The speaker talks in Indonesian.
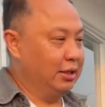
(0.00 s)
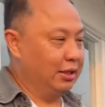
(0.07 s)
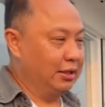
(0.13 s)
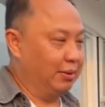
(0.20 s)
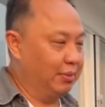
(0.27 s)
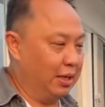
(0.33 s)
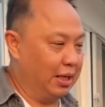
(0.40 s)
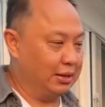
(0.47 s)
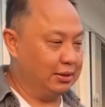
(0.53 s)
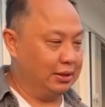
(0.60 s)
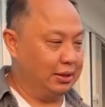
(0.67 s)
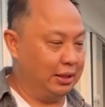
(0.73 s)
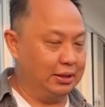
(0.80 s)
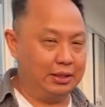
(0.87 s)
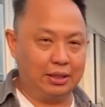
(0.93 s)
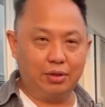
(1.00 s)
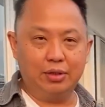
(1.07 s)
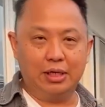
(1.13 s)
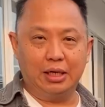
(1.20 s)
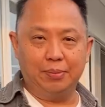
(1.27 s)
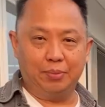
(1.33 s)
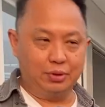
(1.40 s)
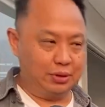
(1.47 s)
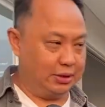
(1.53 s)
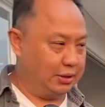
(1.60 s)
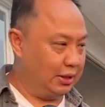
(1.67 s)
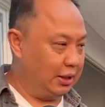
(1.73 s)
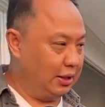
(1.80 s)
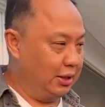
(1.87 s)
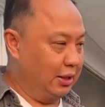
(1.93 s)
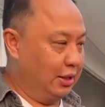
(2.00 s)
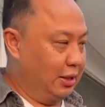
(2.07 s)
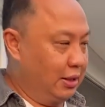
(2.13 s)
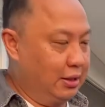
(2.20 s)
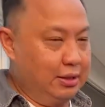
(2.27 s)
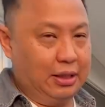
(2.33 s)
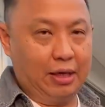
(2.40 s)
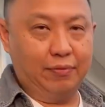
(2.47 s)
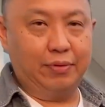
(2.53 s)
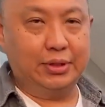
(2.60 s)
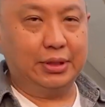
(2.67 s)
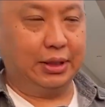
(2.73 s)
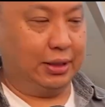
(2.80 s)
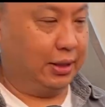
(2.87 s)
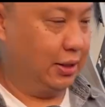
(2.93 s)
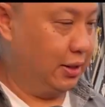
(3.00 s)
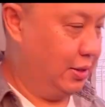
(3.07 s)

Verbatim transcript: kita bahas interior dari posisi driver seat.